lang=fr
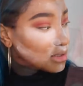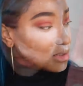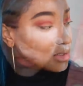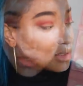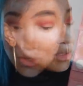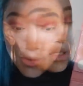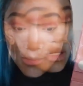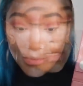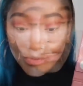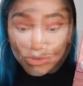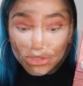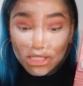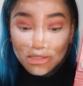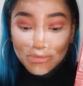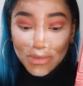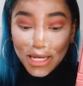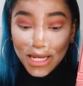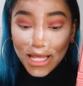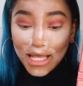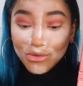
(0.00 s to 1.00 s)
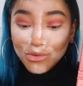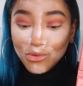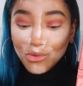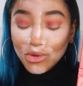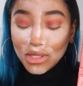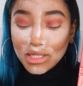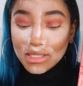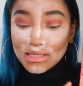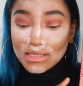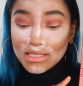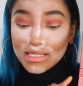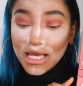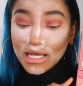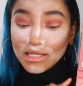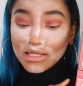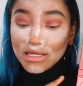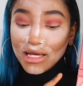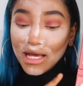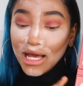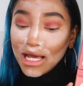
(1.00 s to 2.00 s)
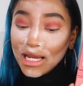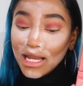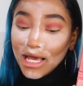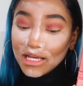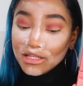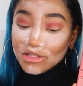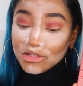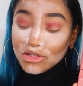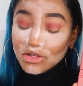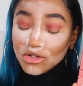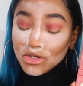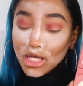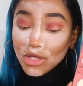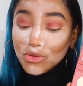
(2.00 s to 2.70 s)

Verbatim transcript: Euh, pour cette palette, donc ici, il y a des highlighters,